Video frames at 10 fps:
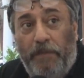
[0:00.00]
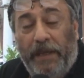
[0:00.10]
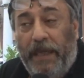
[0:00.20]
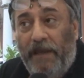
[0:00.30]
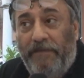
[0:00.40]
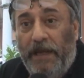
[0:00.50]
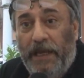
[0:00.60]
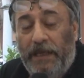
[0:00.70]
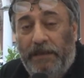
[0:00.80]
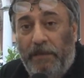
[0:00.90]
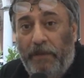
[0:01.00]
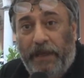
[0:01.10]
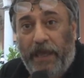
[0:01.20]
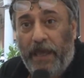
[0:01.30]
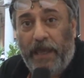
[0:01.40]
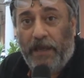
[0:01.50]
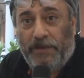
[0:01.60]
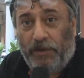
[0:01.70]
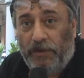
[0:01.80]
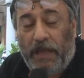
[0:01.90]
Il perché la Villetti, il perché
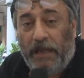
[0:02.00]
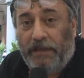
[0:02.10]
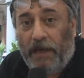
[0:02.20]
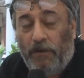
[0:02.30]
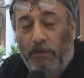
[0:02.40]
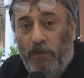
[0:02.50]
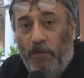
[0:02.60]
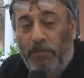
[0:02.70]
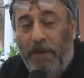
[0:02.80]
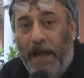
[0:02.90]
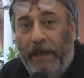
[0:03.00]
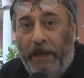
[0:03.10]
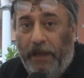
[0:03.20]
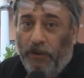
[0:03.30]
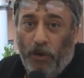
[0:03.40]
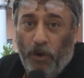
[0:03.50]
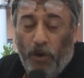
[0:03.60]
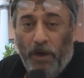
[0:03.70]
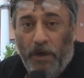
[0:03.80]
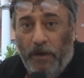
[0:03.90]
la solidarietà con Cuba,
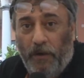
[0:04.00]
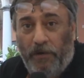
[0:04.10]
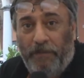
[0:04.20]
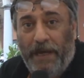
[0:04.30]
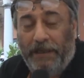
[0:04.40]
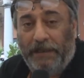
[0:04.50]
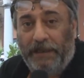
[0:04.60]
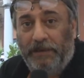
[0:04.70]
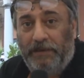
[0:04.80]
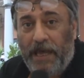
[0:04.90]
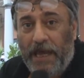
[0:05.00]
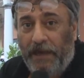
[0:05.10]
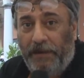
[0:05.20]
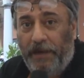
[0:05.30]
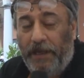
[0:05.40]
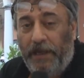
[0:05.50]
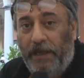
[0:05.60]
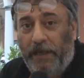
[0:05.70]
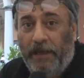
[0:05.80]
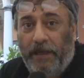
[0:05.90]
credo ormai da tanti
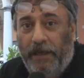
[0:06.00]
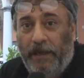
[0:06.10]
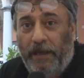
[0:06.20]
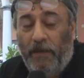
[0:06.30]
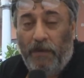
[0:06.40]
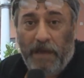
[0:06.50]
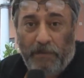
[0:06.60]
anni eh, e lo